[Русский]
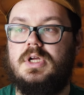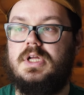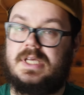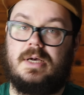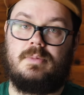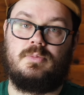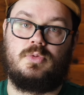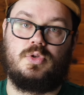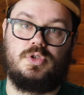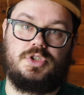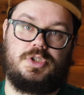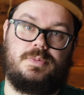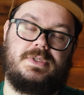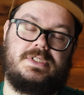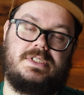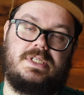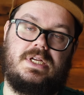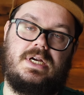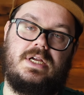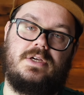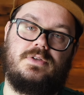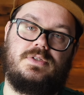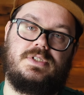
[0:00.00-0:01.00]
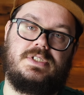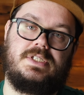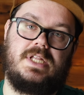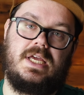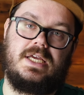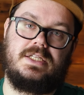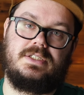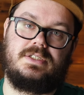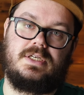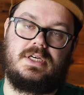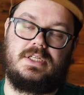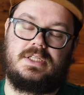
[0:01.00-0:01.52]
Сам тоже постараюсь
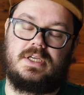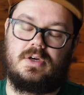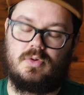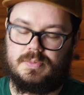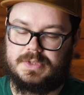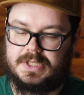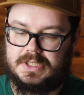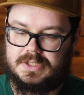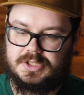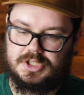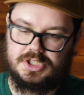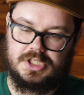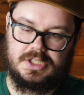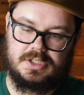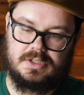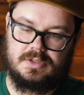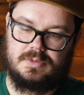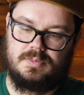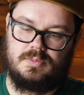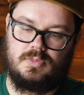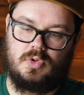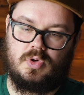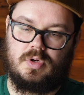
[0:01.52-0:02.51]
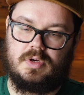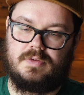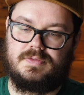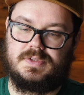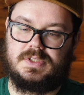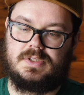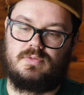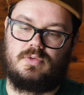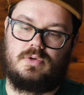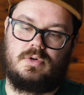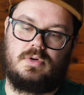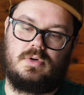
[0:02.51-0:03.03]
снять, хотя у меня сейчас много
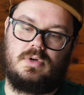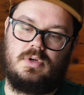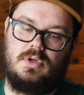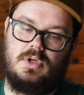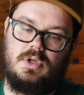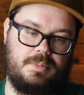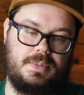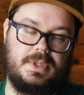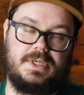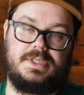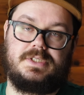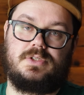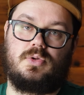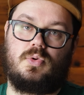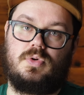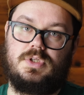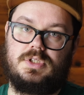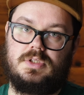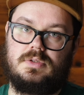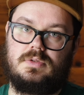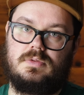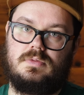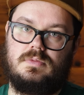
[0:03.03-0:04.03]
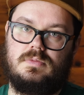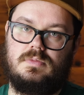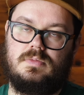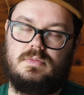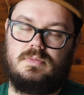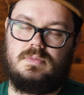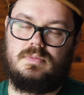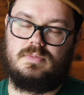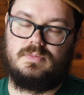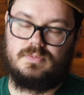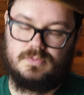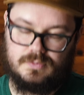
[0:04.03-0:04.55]
всего происходит.
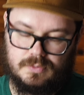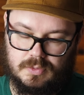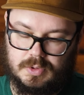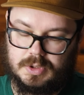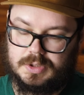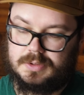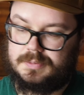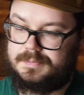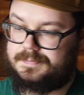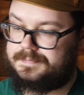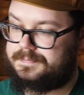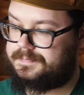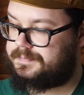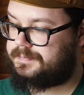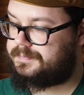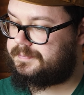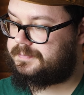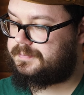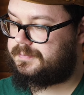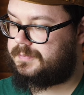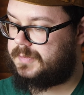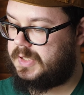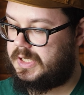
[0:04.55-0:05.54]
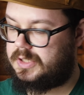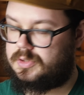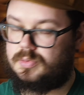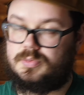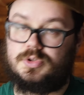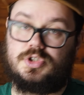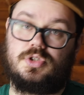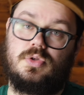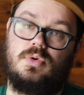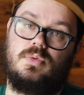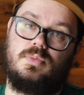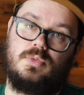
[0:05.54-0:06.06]
Вот. Я
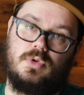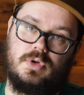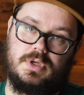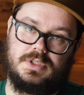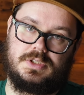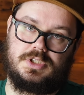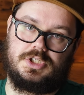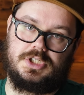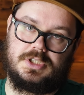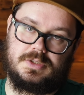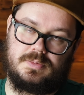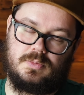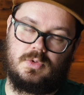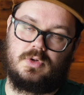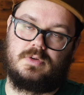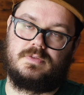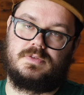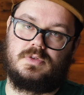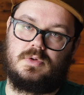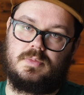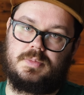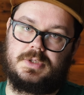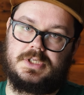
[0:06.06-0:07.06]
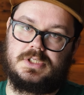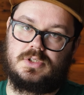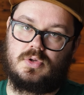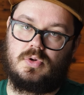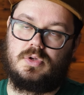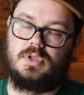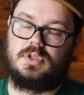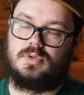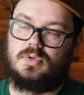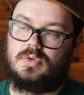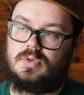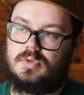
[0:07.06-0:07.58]
думаю, что у многих сейчас много всего
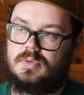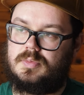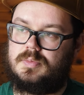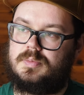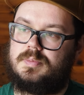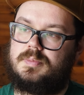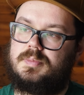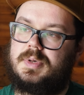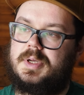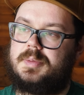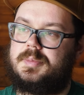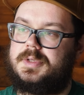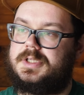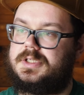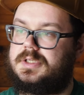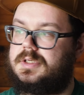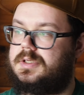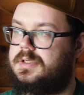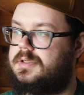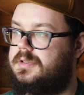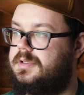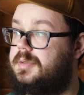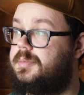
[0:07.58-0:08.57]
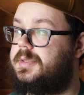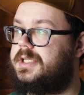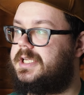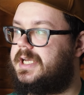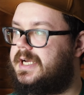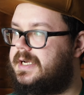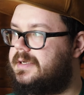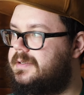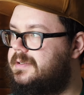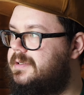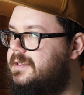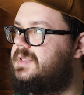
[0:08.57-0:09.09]
происходит, но поймите и
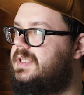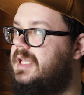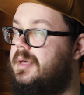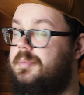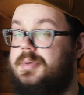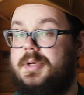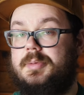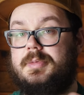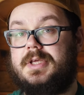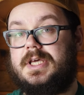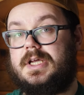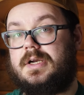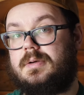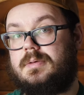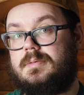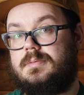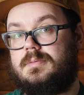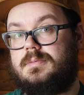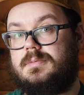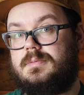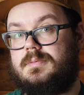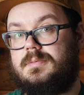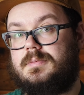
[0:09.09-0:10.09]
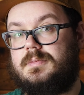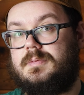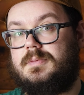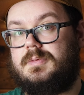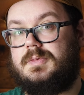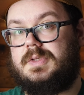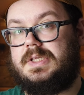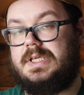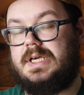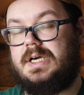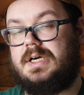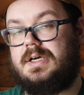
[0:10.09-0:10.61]
меня. Например,
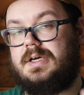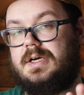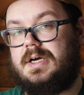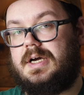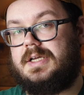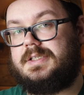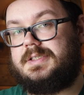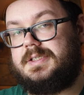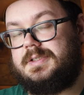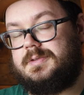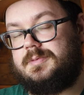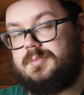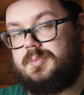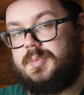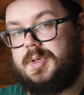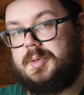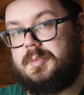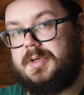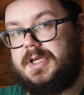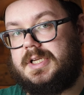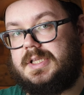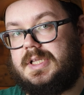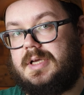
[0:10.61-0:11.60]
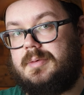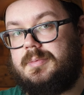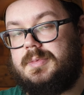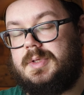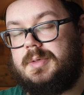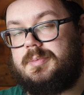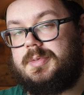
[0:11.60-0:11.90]
я один пример дам.